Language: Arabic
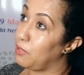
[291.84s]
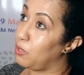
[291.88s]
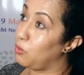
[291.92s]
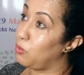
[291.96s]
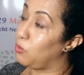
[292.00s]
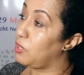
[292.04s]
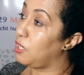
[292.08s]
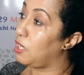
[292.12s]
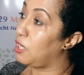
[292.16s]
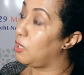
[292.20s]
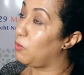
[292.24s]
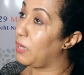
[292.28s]

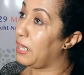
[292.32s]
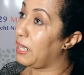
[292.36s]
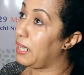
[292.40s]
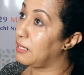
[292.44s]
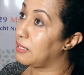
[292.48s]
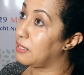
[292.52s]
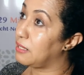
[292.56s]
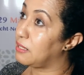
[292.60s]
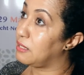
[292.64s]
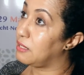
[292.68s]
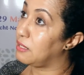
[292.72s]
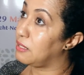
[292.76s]
ولا واحد
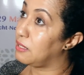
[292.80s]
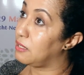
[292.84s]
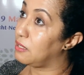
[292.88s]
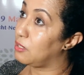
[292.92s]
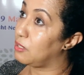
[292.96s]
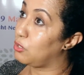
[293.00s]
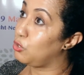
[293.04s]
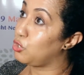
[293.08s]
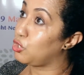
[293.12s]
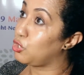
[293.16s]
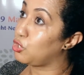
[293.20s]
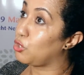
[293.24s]
آه،
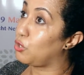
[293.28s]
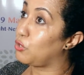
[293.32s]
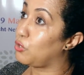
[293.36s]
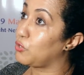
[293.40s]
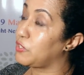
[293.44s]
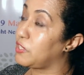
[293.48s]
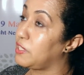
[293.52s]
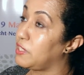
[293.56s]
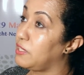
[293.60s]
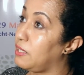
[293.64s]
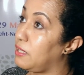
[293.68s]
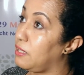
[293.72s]
لو
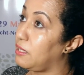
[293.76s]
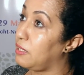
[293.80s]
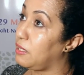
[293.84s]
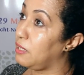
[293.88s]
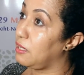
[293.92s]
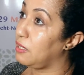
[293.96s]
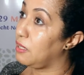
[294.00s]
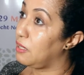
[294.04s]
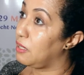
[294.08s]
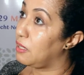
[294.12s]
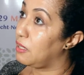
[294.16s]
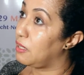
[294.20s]
شونتيي
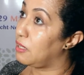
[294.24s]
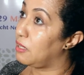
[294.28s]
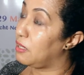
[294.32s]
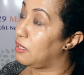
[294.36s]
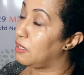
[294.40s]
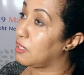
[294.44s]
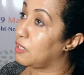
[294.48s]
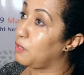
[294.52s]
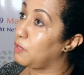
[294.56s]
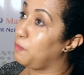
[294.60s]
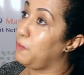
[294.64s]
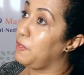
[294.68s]
آه،
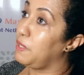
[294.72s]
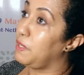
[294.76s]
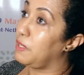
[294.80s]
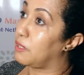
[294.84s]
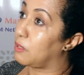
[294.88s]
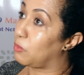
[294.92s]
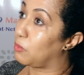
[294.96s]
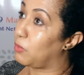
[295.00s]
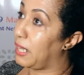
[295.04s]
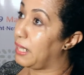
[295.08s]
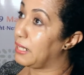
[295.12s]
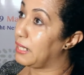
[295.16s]
كبير
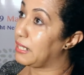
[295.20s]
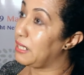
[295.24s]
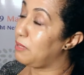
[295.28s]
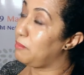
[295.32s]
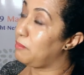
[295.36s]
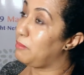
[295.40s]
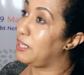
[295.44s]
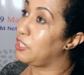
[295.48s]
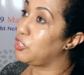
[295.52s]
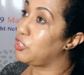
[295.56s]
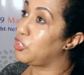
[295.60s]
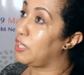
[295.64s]
واحد
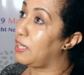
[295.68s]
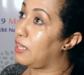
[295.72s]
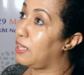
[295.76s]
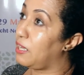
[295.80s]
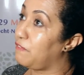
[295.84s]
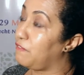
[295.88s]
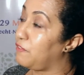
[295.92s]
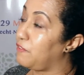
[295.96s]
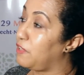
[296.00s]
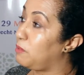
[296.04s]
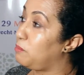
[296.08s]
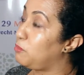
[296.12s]
المجال
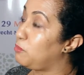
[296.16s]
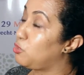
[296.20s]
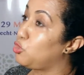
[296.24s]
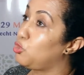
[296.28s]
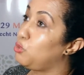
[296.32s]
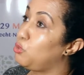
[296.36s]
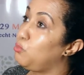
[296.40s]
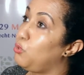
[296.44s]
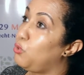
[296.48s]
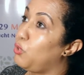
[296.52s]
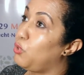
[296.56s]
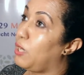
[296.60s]
فيه
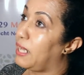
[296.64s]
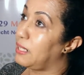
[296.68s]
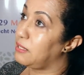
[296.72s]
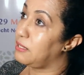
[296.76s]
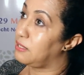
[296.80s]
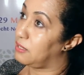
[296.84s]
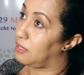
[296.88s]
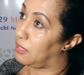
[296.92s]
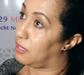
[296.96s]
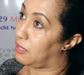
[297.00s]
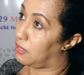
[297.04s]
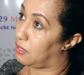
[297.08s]
مجموعه
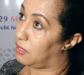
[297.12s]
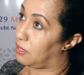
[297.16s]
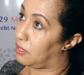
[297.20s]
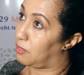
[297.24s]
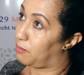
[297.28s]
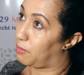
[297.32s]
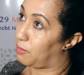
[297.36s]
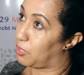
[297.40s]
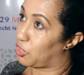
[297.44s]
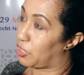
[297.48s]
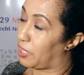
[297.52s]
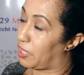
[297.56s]
ديال
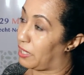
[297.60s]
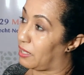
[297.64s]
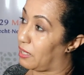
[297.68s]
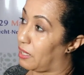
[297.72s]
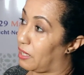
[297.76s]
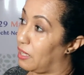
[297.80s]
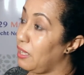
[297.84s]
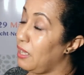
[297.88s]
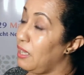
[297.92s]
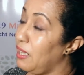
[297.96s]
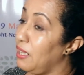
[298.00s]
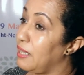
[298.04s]
المشاريع
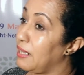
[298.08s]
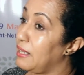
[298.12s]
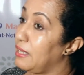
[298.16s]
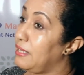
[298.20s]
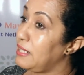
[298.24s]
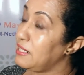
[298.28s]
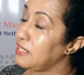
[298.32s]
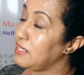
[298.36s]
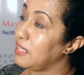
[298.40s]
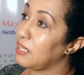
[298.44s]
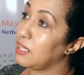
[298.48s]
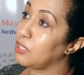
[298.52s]

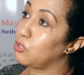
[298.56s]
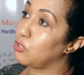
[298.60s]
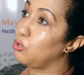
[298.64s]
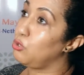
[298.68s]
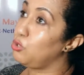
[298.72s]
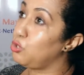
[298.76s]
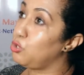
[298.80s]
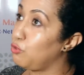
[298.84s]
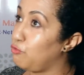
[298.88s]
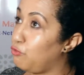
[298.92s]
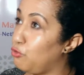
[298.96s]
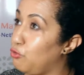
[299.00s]
الناس كيقدروا
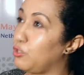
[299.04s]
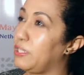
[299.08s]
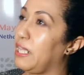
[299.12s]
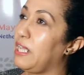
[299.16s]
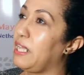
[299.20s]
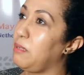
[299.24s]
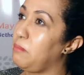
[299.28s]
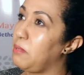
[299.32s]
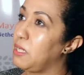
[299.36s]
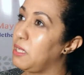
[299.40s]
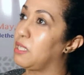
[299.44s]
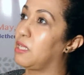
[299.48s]
نشوفوا
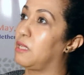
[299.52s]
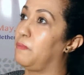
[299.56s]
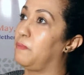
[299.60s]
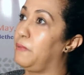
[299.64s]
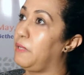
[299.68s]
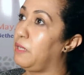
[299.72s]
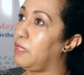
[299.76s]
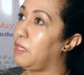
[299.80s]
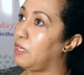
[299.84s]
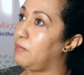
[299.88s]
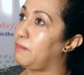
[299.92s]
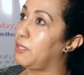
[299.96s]
دائما
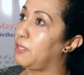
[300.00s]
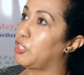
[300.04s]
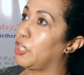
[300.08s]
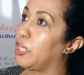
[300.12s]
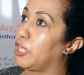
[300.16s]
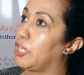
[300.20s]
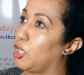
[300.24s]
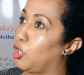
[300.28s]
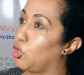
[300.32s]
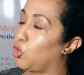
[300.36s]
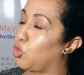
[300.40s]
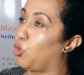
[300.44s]
كبير
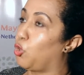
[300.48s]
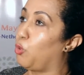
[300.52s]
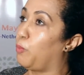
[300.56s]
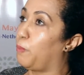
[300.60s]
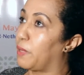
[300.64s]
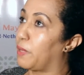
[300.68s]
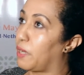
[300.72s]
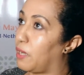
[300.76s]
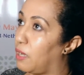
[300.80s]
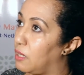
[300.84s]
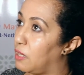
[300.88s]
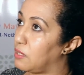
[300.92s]
المشاريع الكبرى
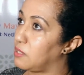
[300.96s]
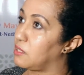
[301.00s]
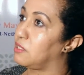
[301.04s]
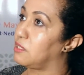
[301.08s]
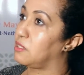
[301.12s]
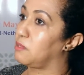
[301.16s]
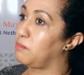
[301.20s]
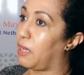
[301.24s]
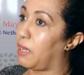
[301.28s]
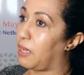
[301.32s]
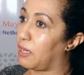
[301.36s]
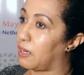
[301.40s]

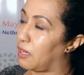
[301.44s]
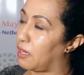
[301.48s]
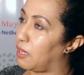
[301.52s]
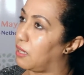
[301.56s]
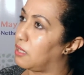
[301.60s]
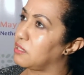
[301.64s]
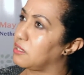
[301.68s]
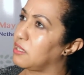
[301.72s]
الاستثمارات